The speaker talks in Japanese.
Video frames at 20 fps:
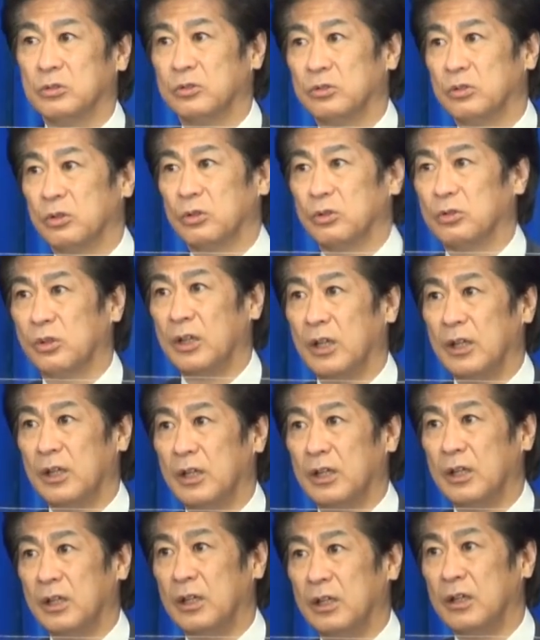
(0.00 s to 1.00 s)
それぞれ、
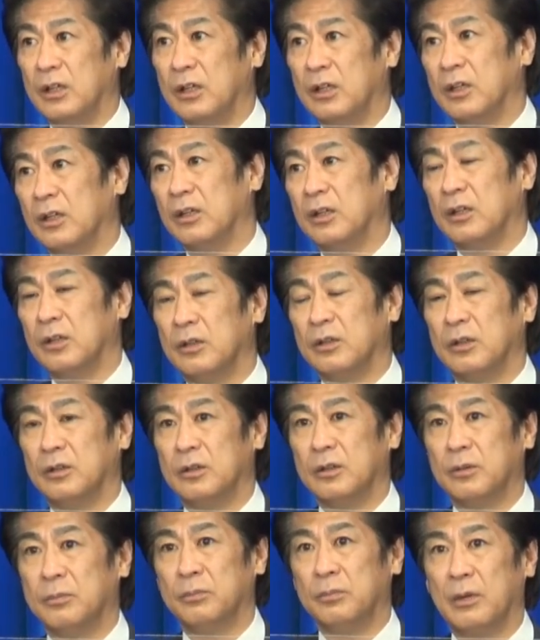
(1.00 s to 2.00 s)
えー
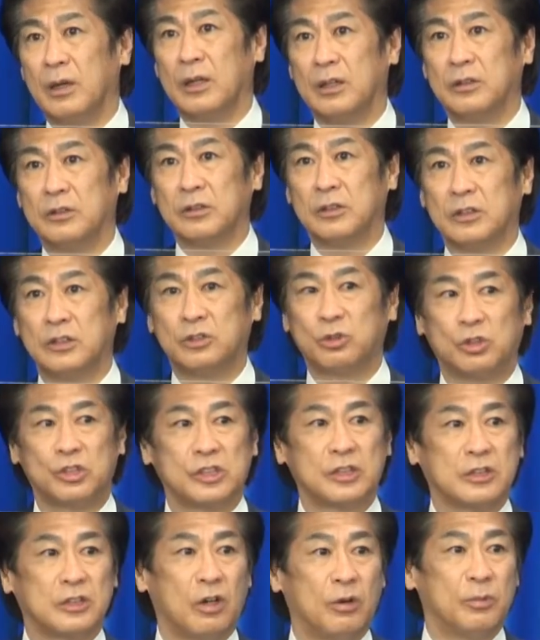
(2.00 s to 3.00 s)
基礎
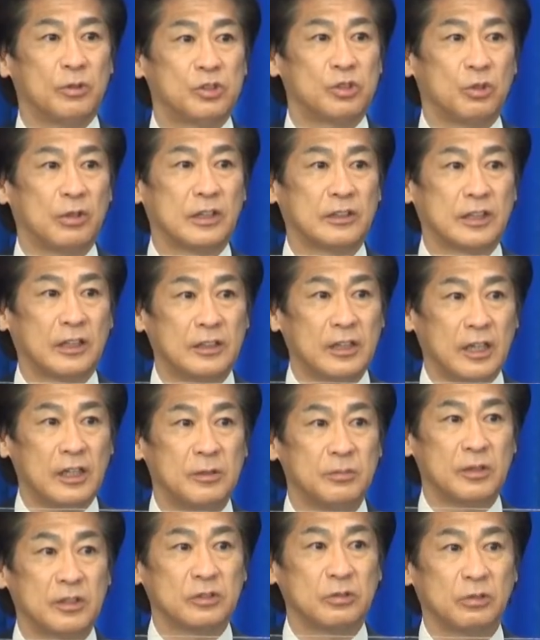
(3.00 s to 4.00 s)
疾患をお持ちの方であ
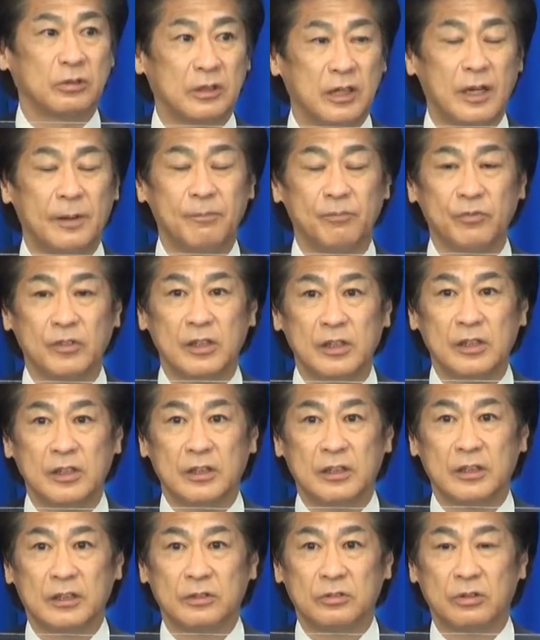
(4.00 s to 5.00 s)
りますとか
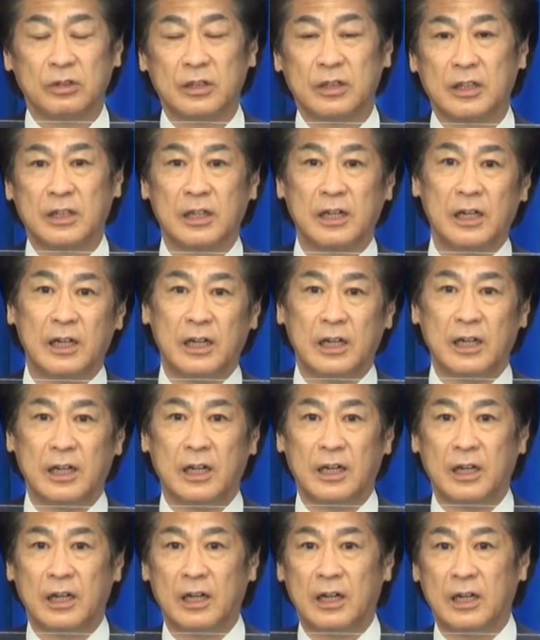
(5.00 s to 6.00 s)
それから
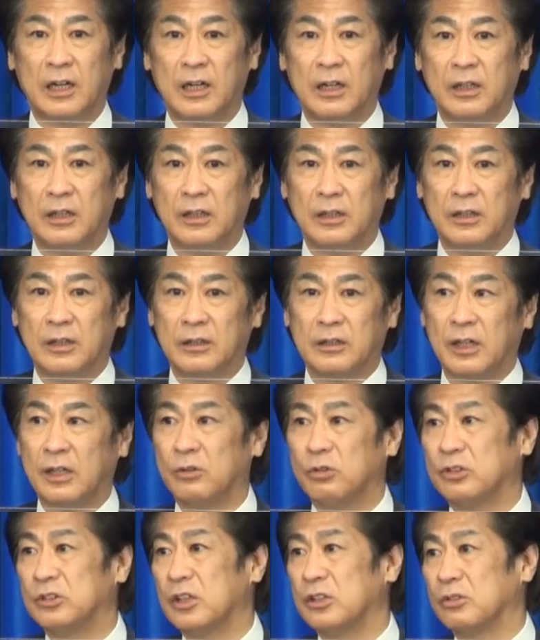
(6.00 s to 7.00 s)
介
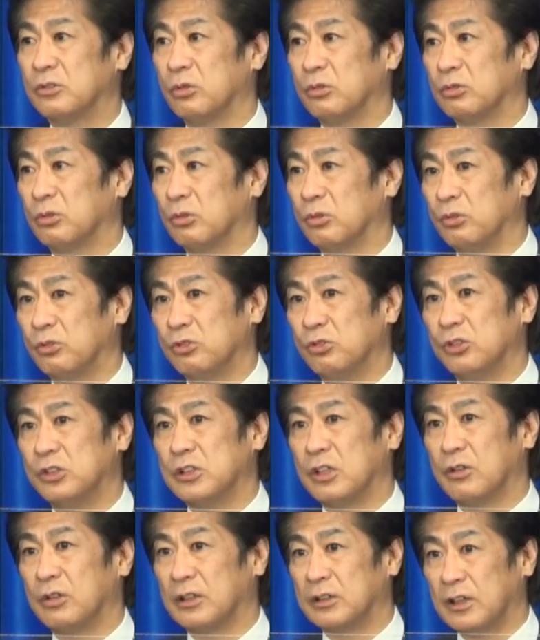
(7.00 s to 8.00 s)
護施設等々の従事
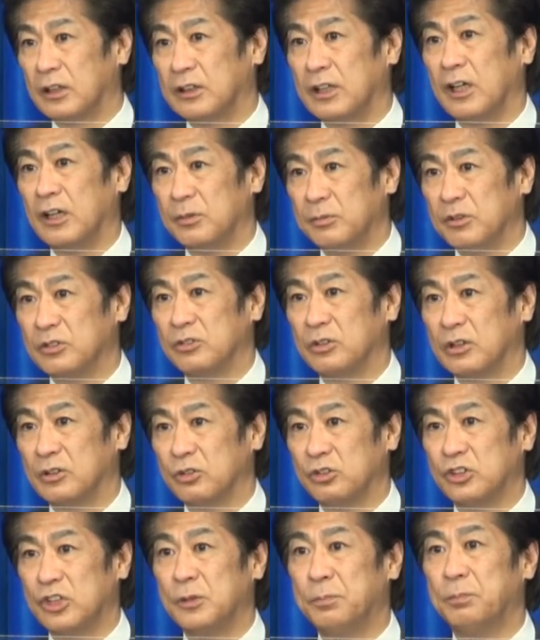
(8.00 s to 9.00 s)
者の方でありますとか
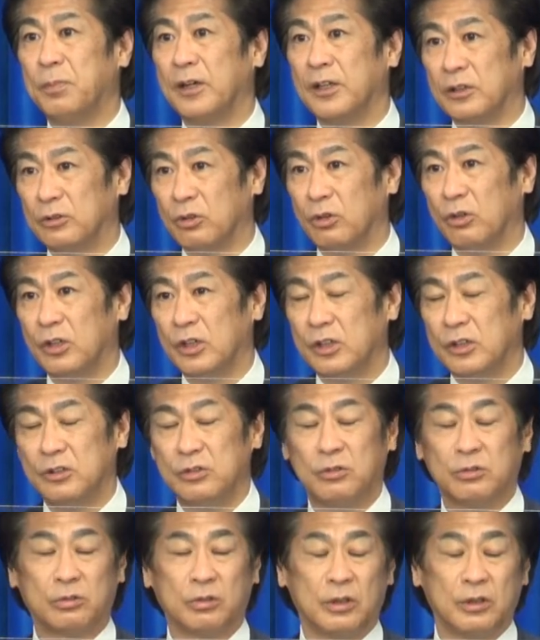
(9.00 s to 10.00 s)
そしていぱいへと
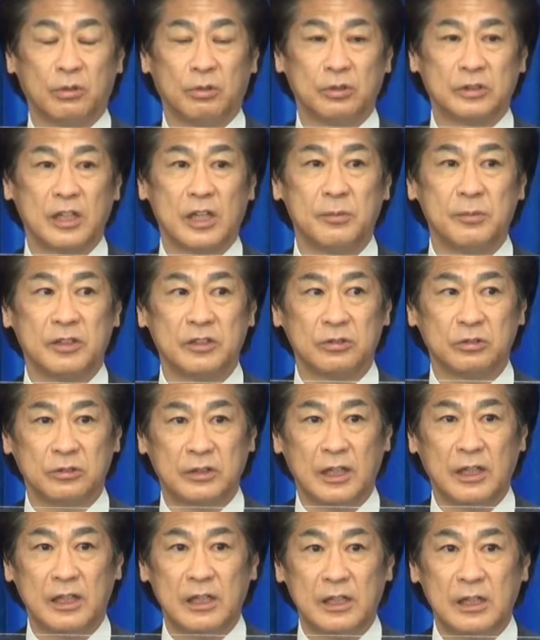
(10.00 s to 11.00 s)
いうことでございますの
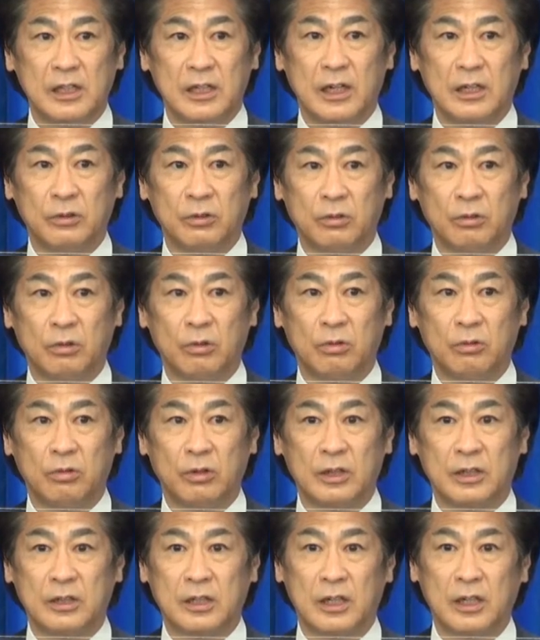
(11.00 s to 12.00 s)
であの
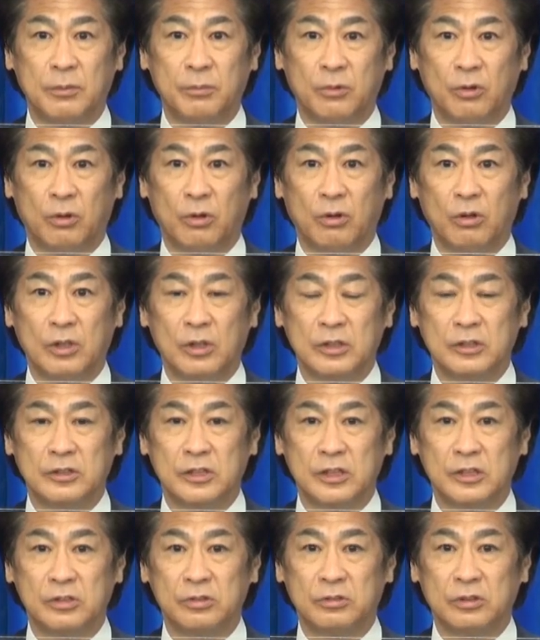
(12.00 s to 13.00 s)
これからも
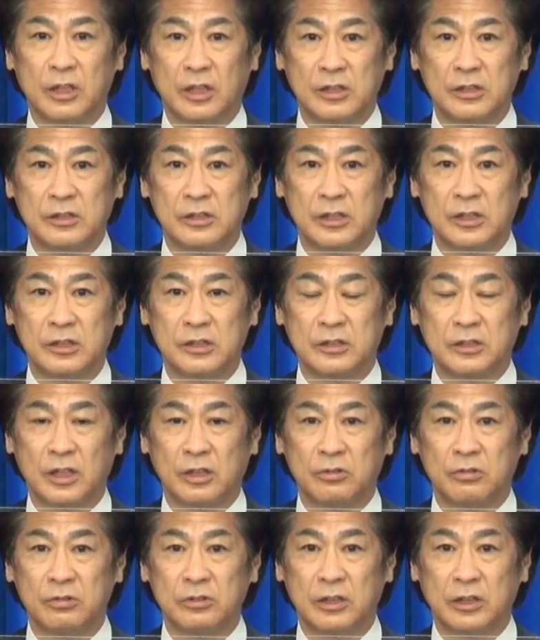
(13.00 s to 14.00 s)
接種体制しっか
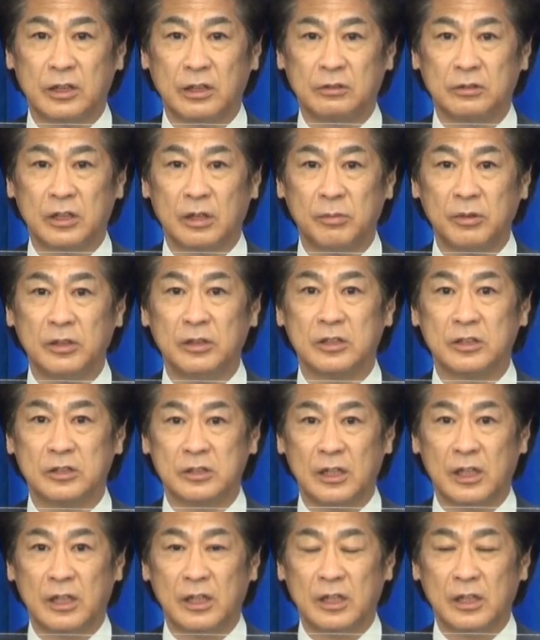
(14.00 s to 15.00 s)
り組んでいただくためにです
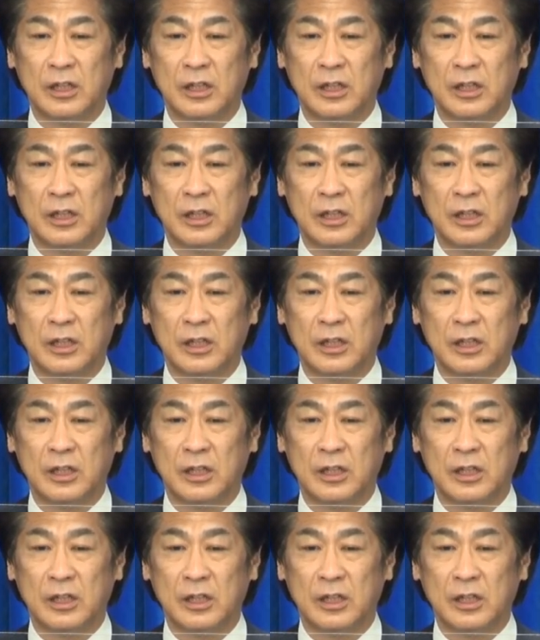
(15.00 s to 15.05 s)
ね、